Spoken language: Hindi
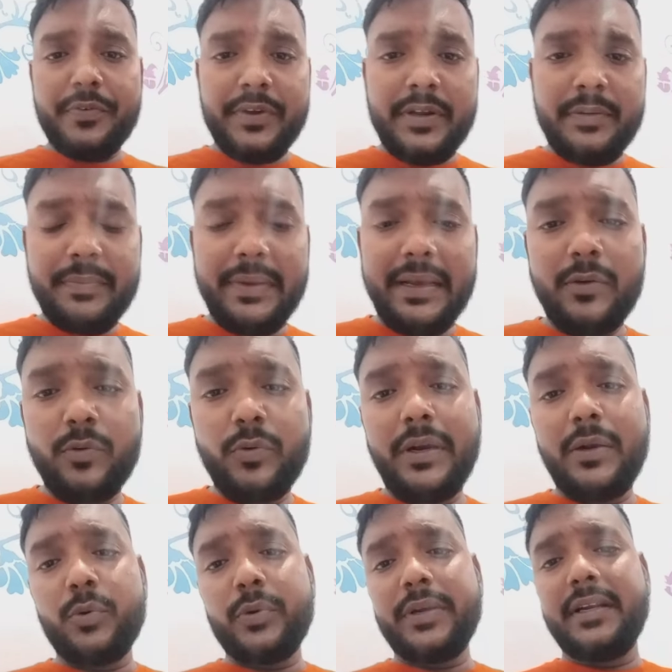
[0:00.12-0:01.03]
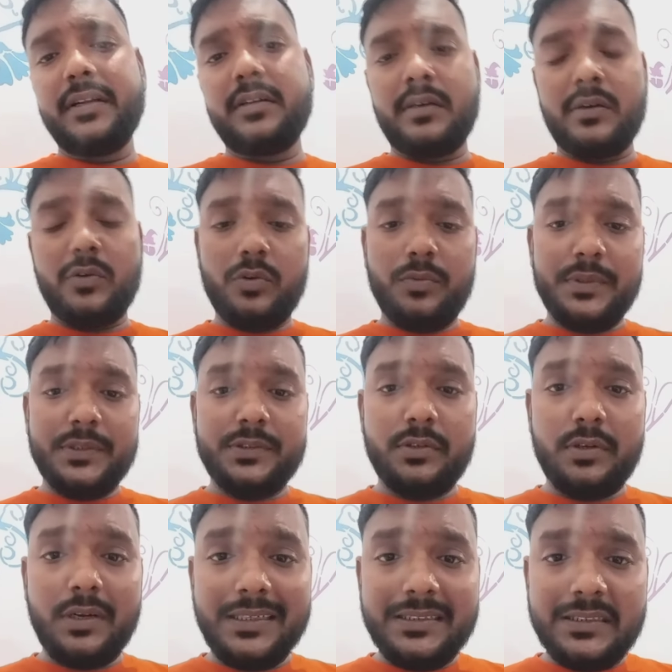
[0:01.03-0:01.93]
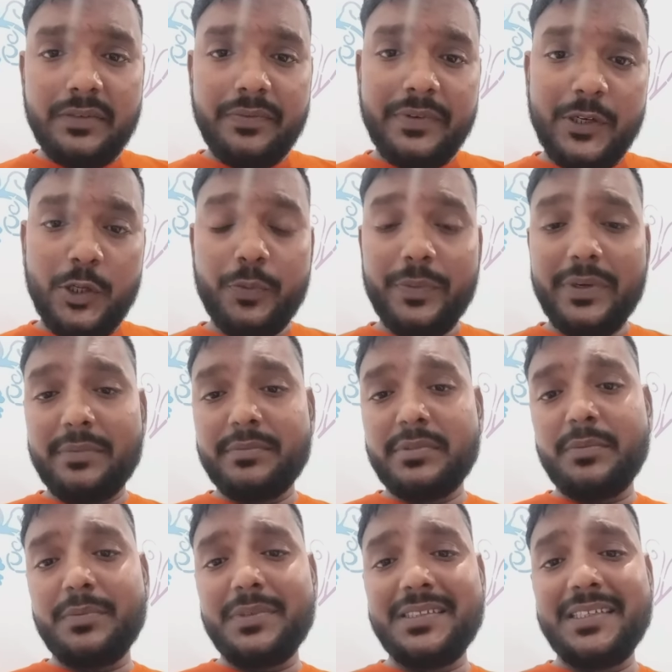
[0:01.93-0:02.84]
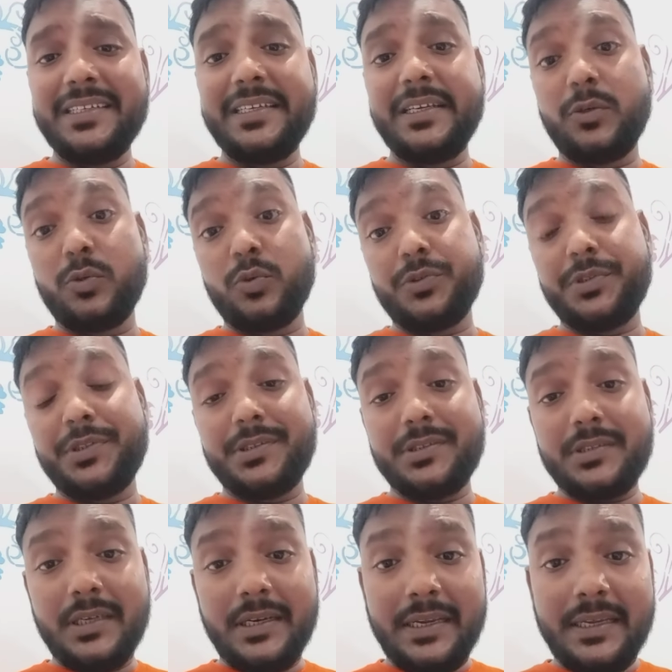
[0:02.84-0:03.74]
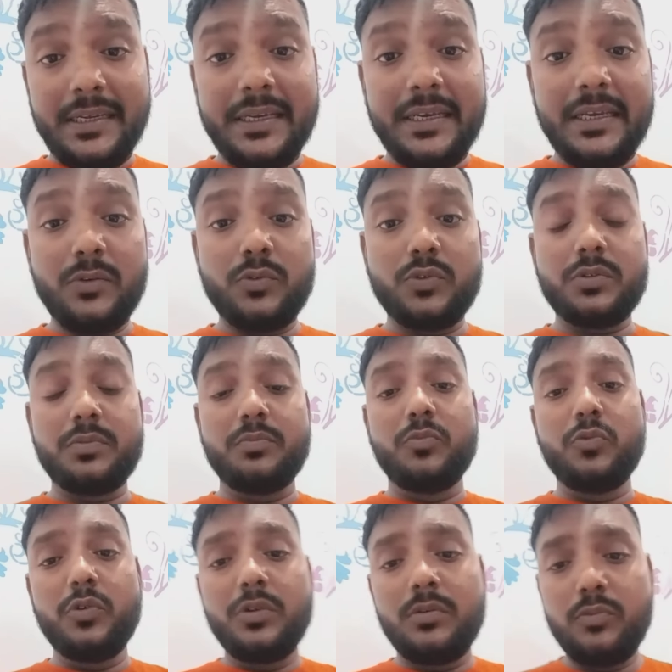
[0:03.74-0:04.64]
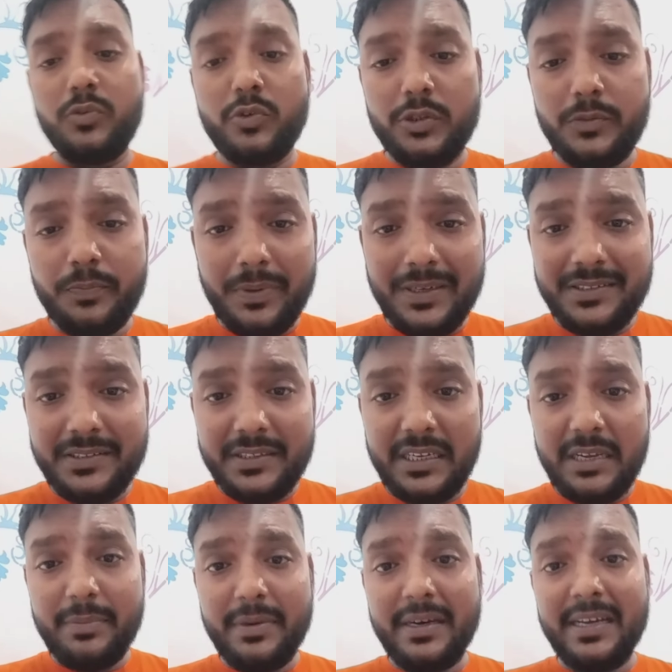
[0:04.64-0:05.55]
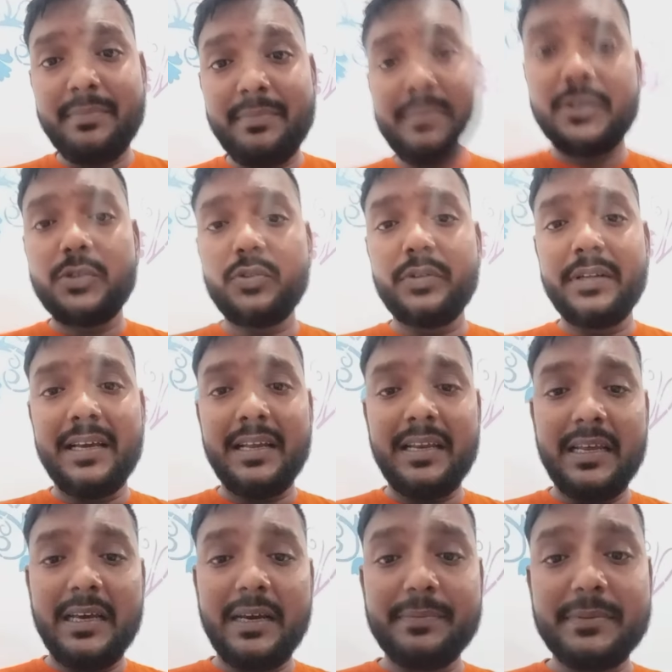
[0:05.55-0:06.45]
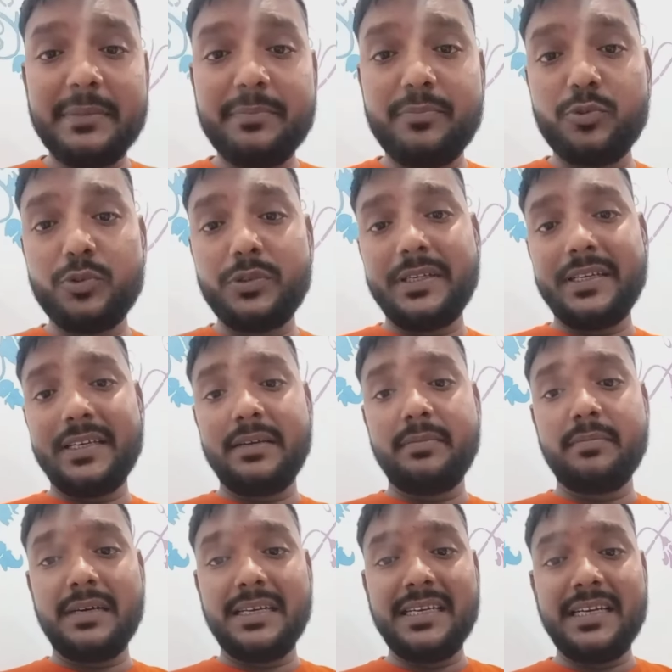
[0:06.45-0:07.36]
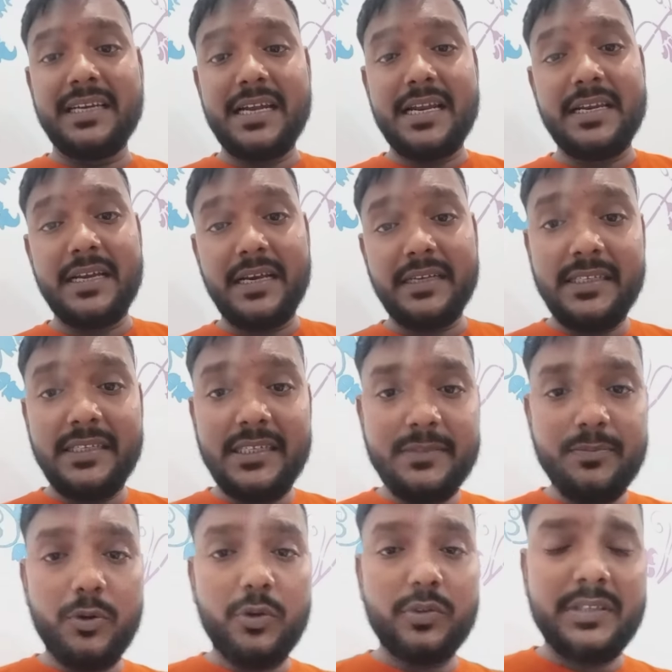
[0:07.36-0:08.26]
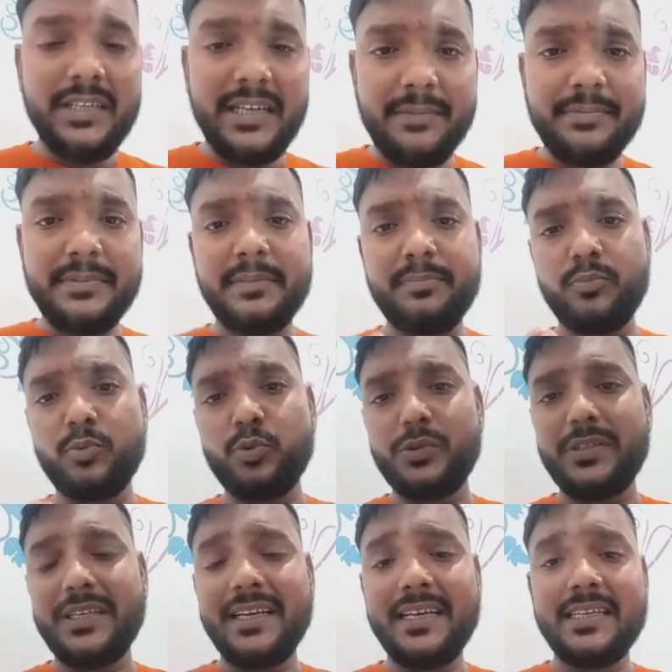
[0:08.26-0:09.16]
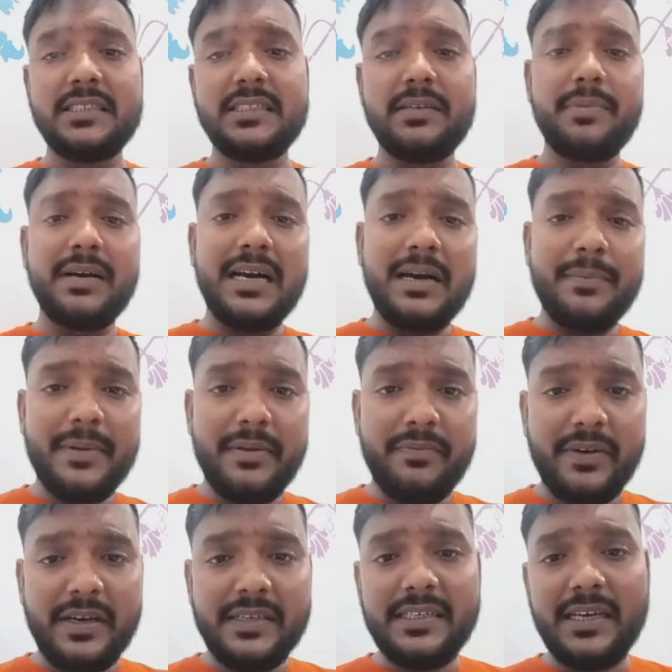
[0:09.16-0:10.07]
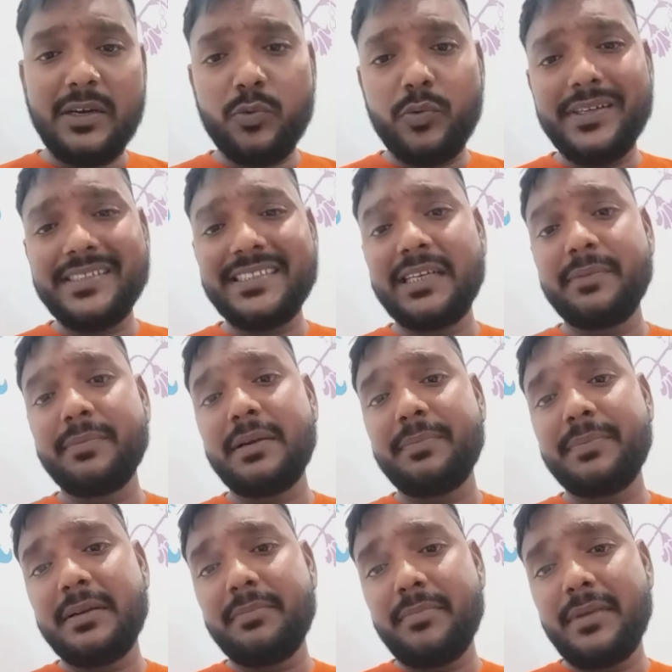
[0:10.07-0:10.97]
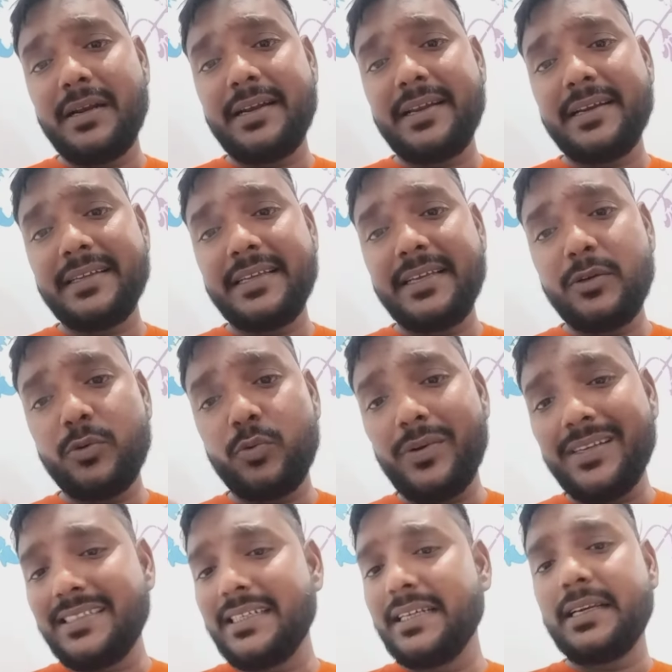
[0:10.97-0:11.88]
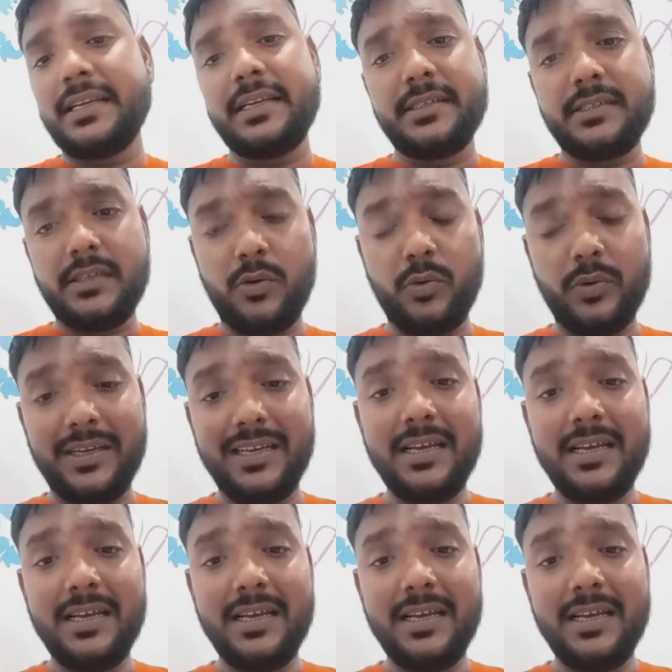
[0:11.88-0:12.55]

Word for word: मैं हूं एडवोकेट राहुल मिश्रा और आज की वीडियो में हम समझने की कोशिश करेंगे उस मूलभूत प्रश्न के बारे में जो न्यायालय आपसे पूछेगी माननीय न्यायाधीश महोदय आपसे पूछेंगे जब आप एफ आई आर क्वेश्चन में अपने मैटर की क्वेश्चन के लिए जाओगे